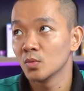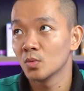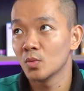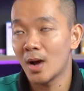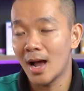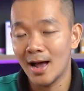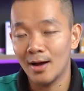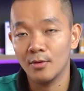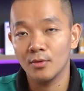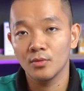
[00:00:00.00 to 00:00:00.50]

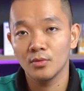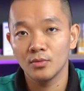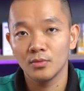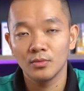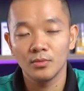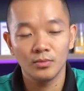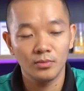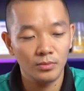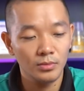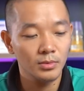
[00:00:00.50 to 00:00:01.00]
Wow,
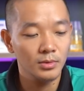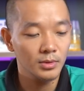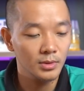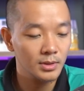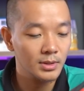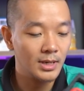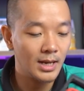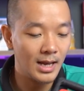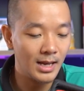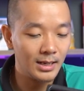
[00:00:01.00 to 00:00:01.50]

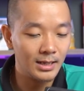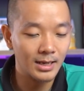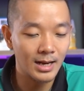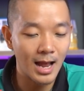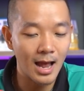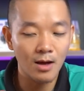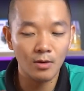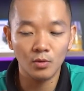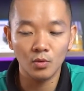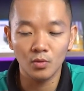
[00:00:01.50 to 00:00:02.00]
khá là
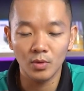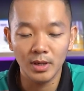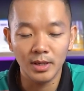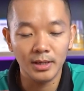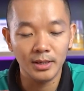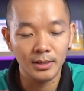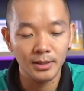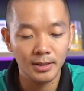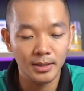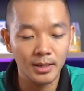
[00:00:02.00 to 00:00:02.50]
cao luôn đó
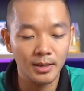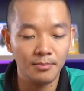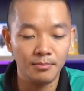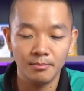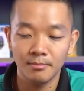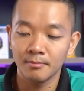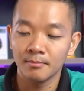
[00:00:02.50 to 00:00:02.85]
ha anh em.